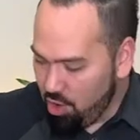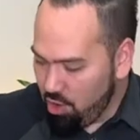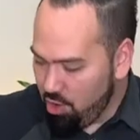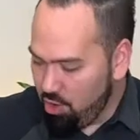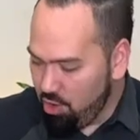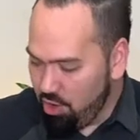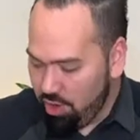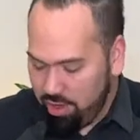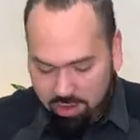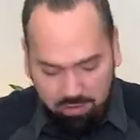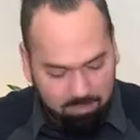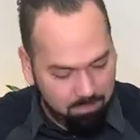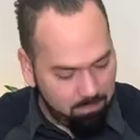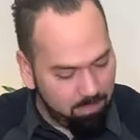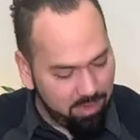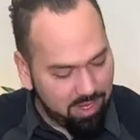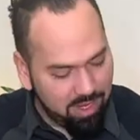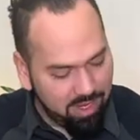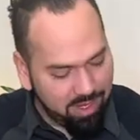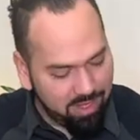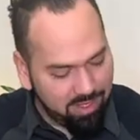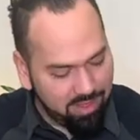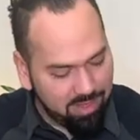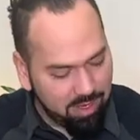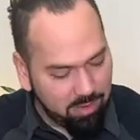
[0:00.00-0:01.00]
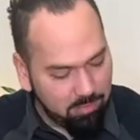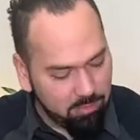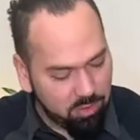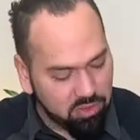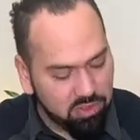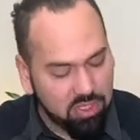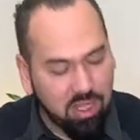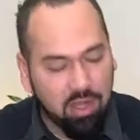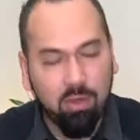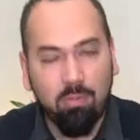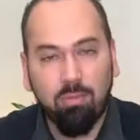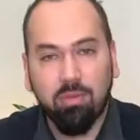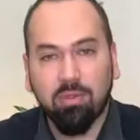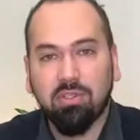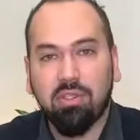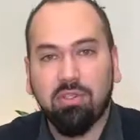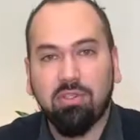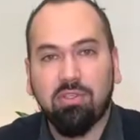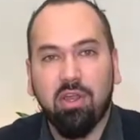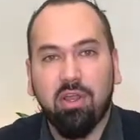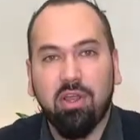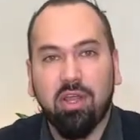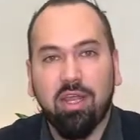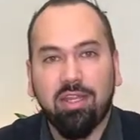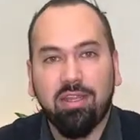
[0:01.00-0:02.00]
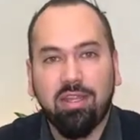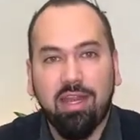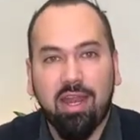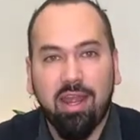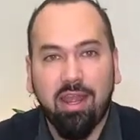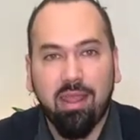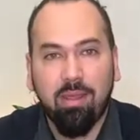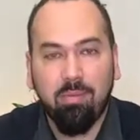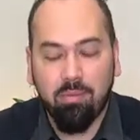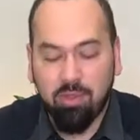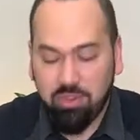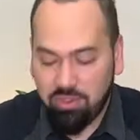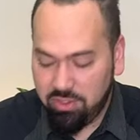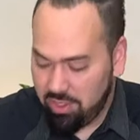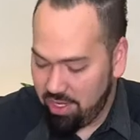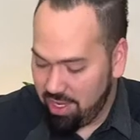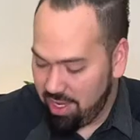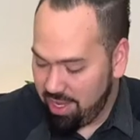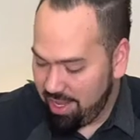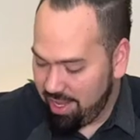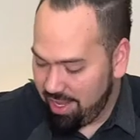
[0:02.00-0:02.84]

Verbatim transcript: Hoy miren esta hermosa composición que traemos